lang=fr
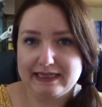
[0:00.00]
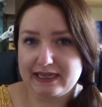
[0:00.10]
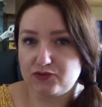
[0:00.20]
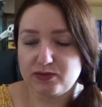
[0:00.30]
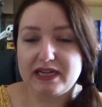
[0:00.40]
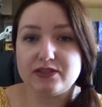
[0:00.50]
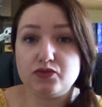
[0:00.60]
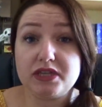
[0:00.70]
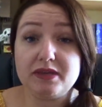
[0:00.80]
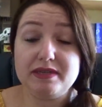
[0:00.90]
a du mal à
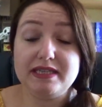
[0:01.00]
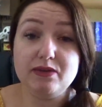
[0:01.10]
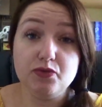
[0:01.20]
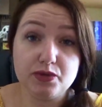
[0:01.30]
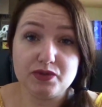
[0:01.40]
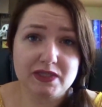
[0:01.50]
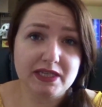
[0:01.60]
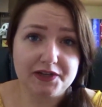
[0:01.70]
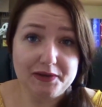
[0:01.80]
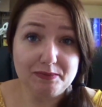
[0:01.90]
sourire mais qui lui
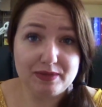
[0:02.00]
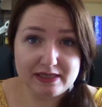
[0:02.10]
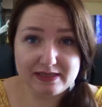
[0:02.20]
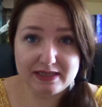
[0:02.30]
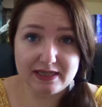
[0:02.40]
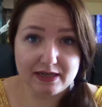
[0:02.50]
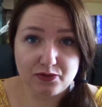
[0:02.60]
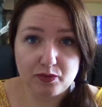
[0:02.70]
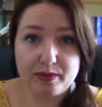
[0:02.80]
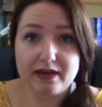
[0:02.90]
aussi est quand même brisé
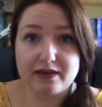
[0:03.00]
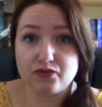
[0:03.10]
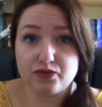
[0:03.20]
quelque part, hein.